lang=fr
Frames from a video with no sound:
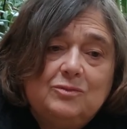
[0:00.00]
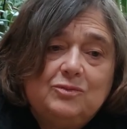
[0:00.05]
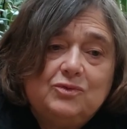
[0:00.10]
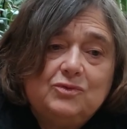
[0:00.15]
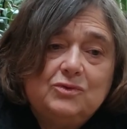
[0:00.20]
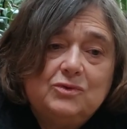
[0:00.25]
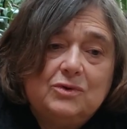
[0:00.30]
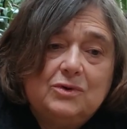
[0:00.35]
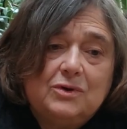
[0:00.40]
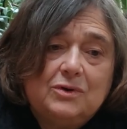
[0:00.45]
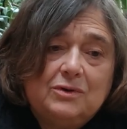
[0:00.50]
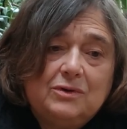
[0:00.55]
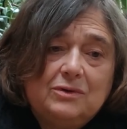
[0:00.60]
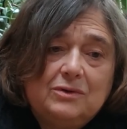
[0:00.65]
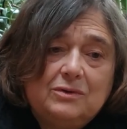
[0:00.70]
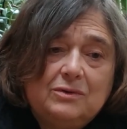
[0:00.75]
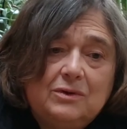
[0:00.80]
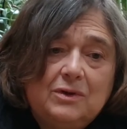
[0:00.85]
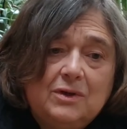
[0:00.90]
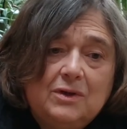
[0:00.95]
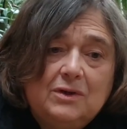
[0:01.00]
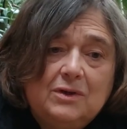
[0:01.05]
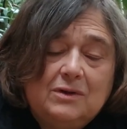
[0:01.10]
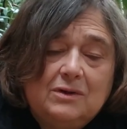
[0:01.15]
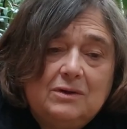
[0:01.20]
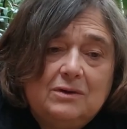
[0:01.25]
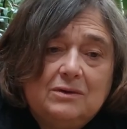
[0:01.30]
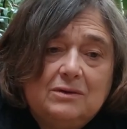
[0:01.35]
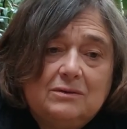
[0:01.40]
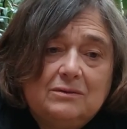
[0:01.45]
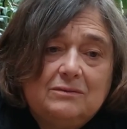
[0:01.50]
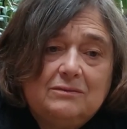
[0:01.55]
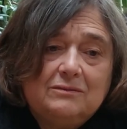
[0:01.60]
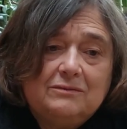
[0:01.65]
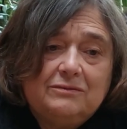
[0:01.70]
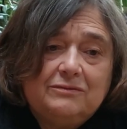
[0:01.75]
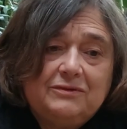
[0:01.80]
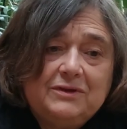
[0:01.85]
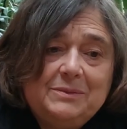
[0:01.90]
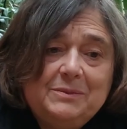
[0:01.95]
pour euh,
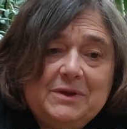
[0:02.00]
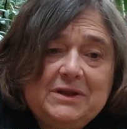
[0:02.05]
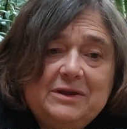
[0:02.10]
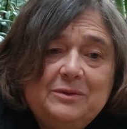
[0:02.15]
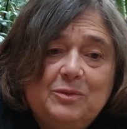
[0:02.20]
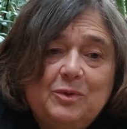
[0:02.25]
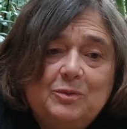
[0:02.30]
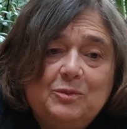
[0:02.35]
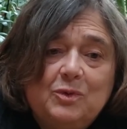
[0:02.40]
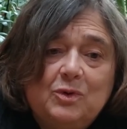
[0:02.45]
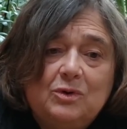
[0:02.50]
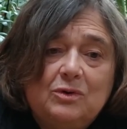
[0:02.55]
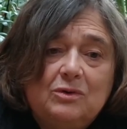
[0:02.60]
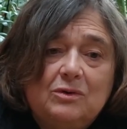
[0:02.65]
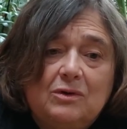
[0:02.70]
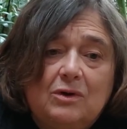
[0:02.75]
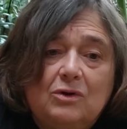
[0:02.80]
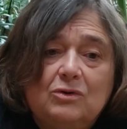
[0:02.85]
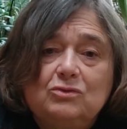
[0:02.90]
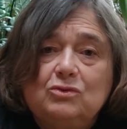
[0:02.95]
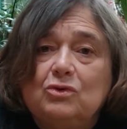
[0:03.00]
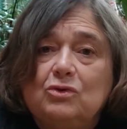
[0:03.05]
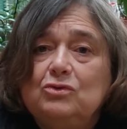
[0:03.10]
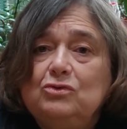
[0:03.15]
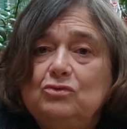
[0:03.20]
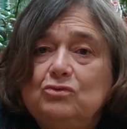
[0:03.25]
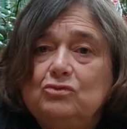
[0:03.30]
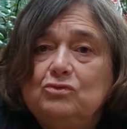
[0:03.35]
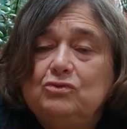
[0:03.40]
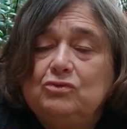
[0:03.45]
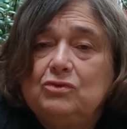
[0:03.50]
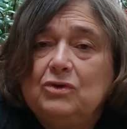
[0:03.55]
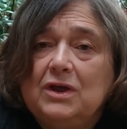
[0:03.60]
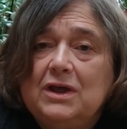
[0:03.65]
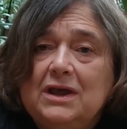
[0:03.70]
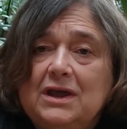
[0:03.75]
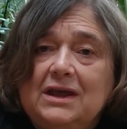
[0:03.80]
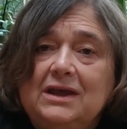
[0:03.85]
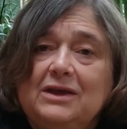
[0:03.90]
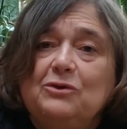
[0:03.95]
euh, filmer des moments entre nous.
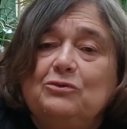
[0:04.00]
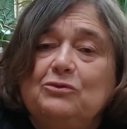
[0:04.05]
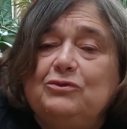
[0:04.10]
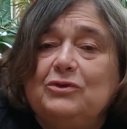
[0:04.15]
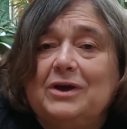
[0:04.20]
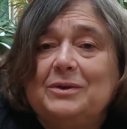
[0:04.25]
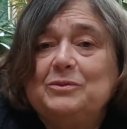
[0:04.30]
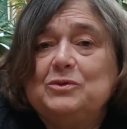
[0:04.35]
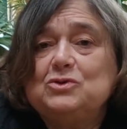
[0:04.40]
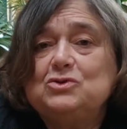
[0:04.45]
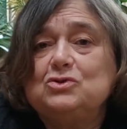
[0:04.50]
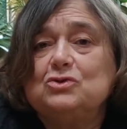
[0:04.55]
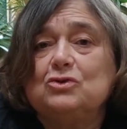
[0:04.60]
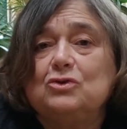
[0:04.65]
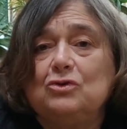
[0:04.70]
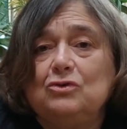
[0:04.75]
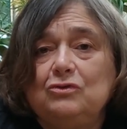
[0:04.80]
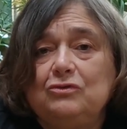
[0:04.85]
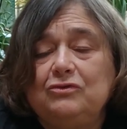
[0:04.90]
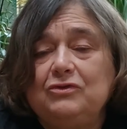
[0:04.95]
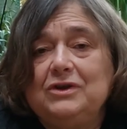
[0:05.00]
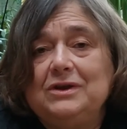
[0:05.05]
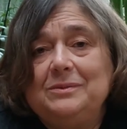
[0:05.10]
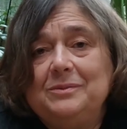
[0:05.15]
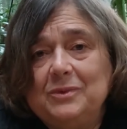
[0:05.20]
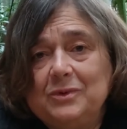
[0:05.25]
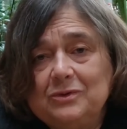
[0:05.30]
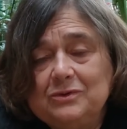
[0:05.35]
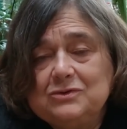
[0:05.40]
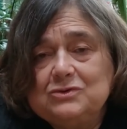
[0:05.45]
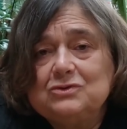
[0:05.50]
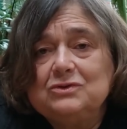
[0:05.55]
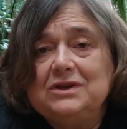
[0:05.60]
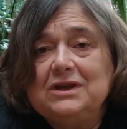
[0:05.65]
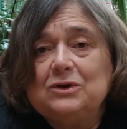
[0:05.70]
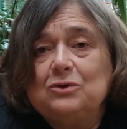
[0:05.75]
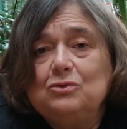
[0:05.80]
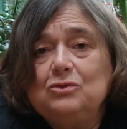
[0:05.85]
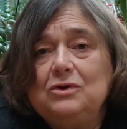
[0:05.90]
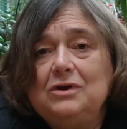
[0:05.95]
Et au fur et à mesure que le film se
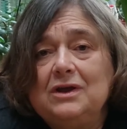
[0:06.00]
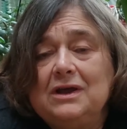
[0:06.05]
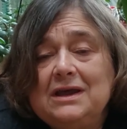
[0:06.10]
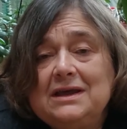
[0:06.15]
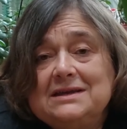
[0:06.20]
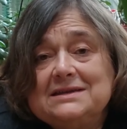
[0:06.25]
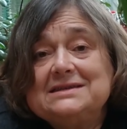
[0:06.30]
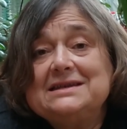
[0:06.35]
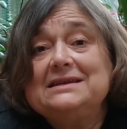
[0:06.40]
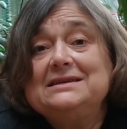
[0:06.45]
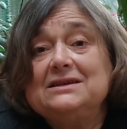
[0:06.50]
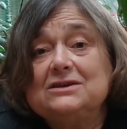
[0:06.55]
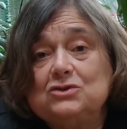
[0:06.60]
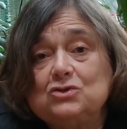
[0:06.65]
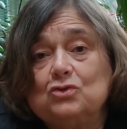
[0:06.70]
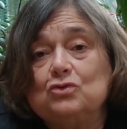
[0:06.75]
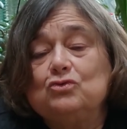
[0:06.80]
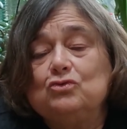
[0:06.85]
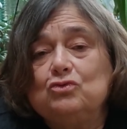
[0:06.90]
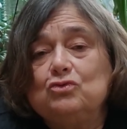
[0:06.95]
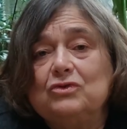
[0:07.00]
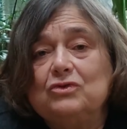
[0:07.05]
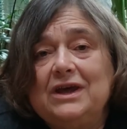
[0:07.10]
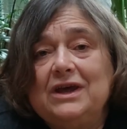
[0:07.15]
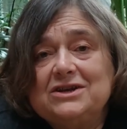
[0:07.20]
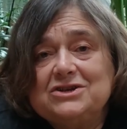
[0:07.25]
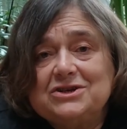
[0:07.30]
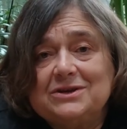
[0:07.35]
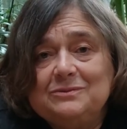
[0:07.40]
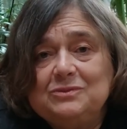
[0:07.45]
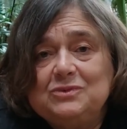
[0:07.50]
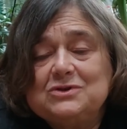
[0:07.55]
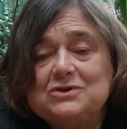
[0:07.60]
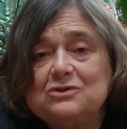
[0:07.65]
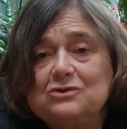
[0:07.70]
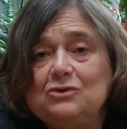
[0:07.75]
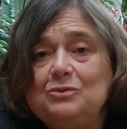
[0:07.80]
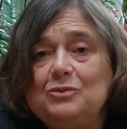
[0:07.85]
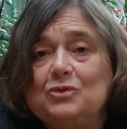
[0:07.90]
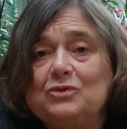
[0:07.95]
déroule, c'est-à-dire son tournage, hein,
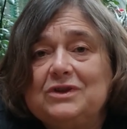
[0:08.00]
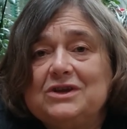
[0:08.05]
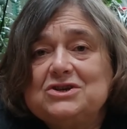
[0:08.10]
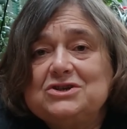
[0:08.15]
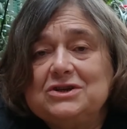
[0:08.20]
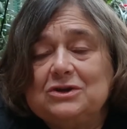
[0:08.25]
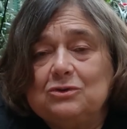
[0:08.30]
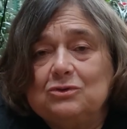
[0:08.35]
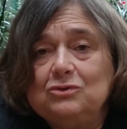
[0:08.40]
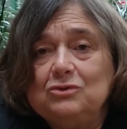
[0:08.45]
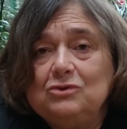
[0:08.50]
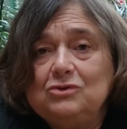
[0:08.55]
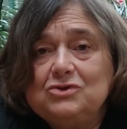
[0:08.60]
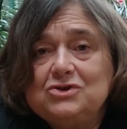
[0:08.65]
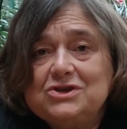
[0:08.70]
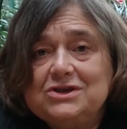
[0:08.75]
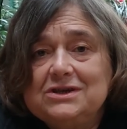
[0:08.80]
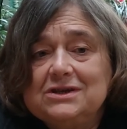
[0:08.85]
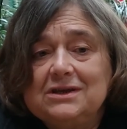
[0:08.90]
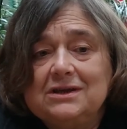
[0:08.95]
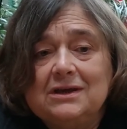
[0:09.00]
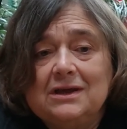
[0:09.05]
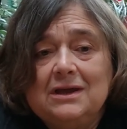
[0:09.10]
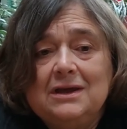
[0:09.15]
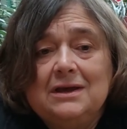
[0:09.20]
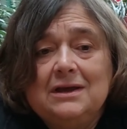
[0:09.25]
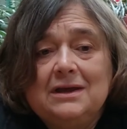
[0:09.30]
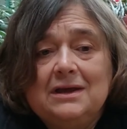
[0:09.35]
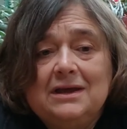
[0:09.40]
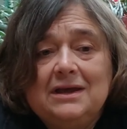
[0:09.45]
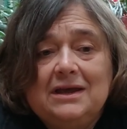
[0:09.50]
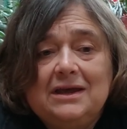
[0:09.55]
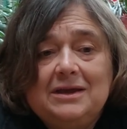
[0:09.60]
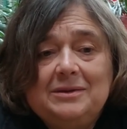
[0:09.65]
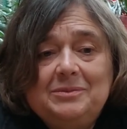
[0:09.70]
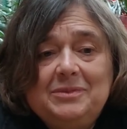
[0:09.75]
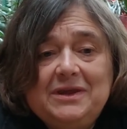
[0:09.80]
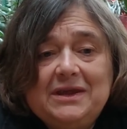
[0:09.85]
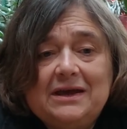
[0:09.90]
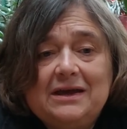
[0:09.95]
puisque le montage est chronologique,
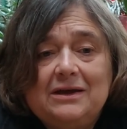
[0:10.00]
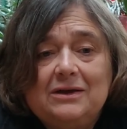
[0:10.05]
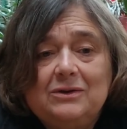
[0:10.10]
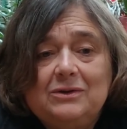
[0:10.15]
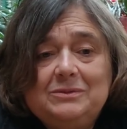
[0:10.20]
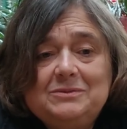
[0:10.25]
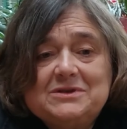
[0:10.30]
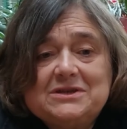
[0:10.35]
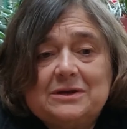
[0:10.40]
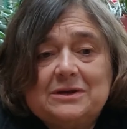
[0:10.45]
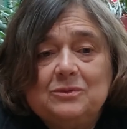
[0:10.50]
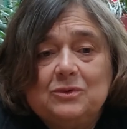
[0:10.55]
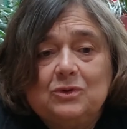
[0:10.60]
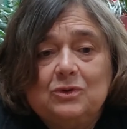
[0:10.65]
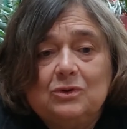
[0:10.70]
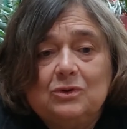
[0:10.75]
eh bien, euh, il me semble